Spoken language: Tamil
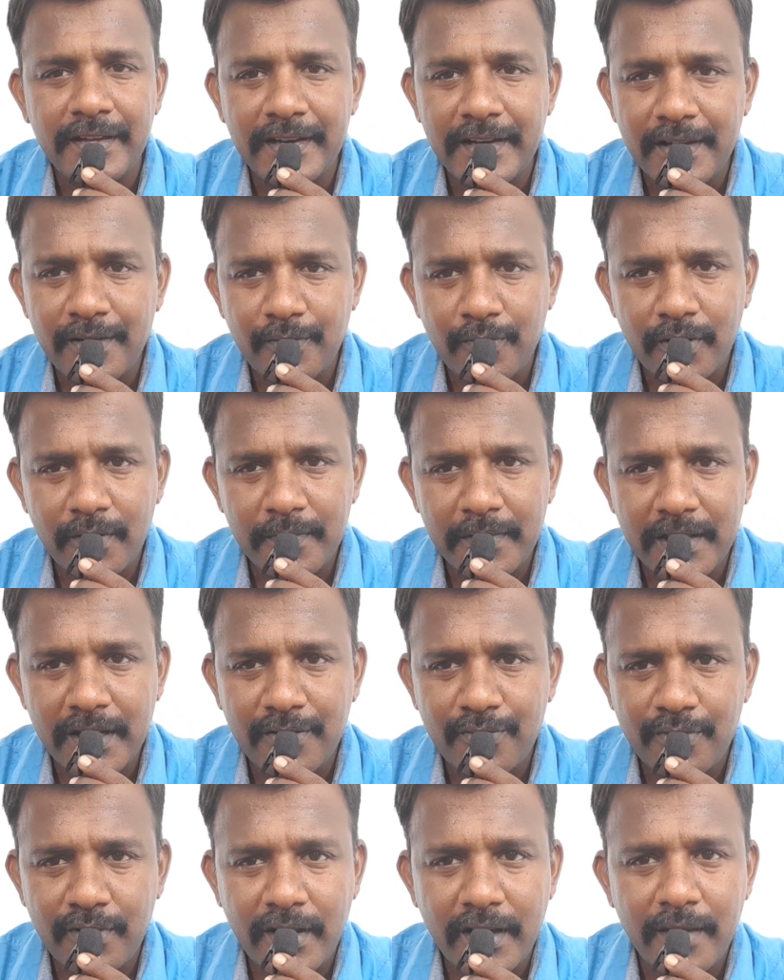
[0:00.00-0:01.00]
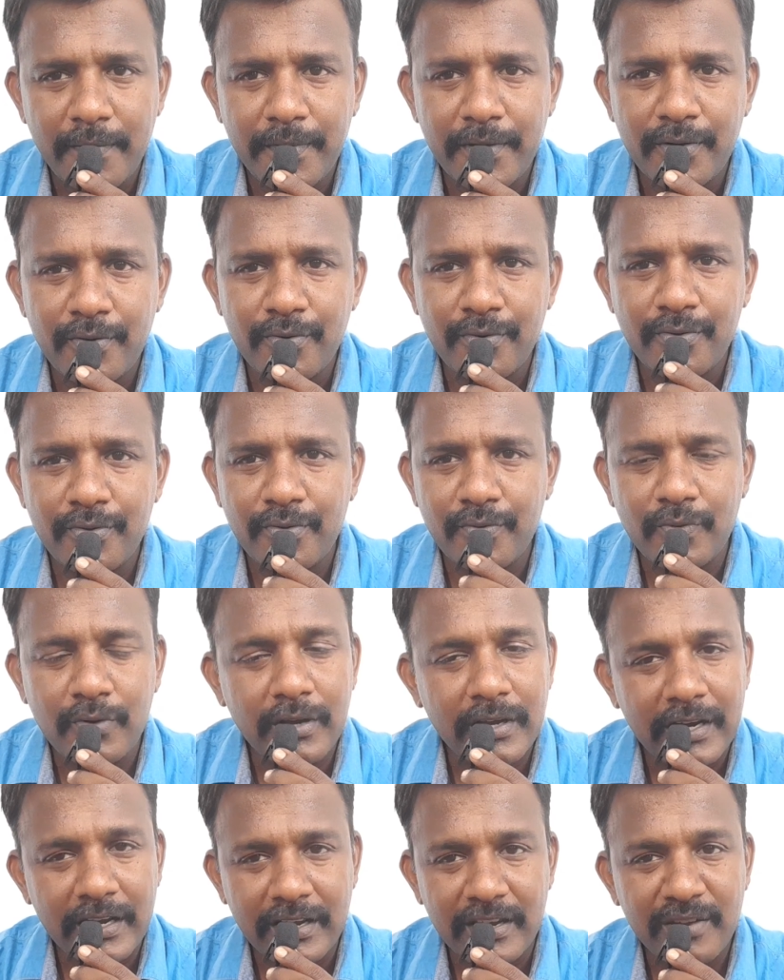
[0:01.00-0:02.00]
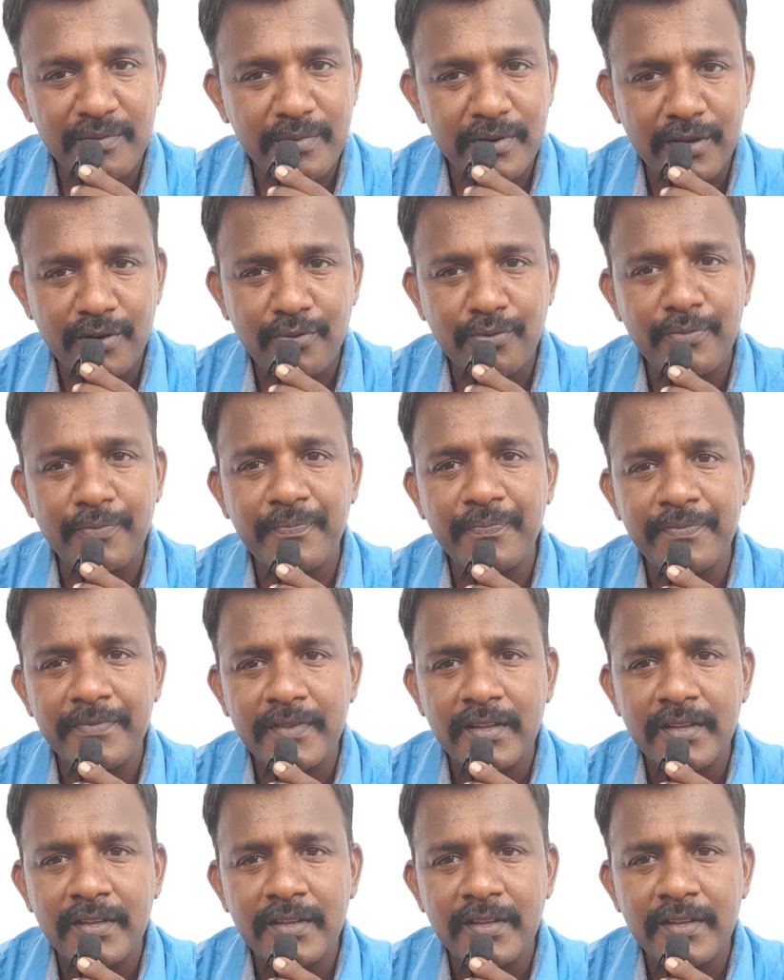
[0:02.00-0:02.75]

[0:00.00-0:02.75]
இல்லை உடம்பு இதாக ஒன்று ஆகி போயிடும் உன் கிட்னி போயிடும்